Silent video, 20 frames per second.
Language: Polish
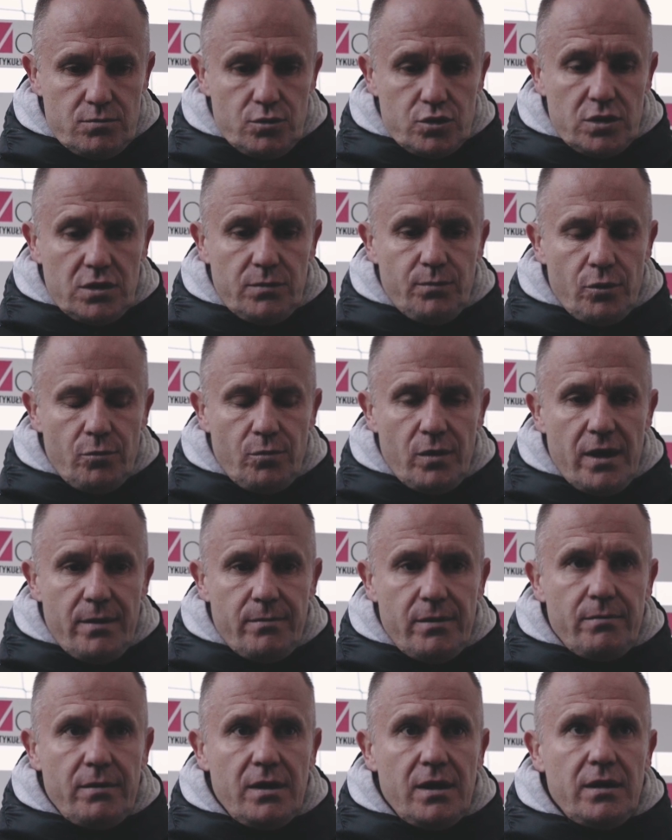może nie
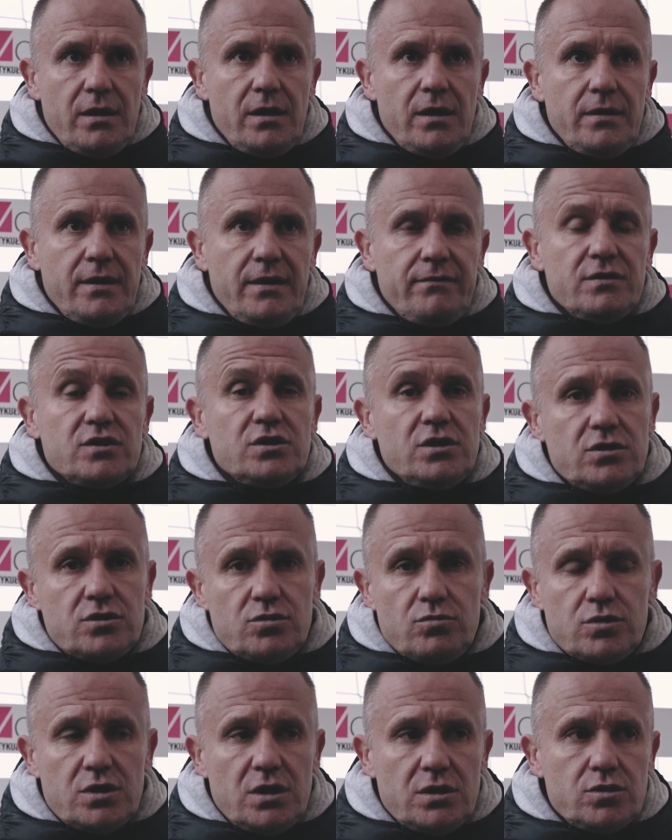problemem, ale
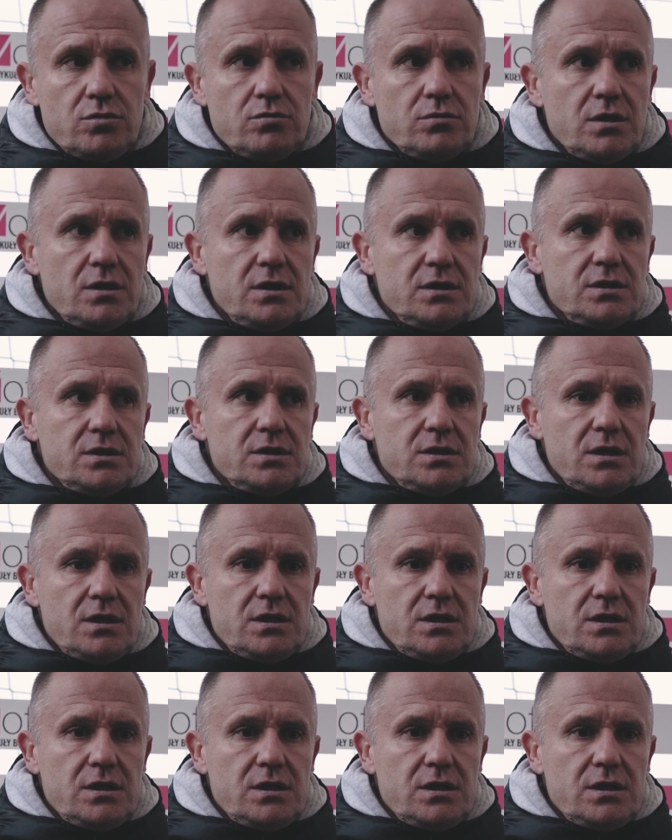najważniejszą rzeczą teraz,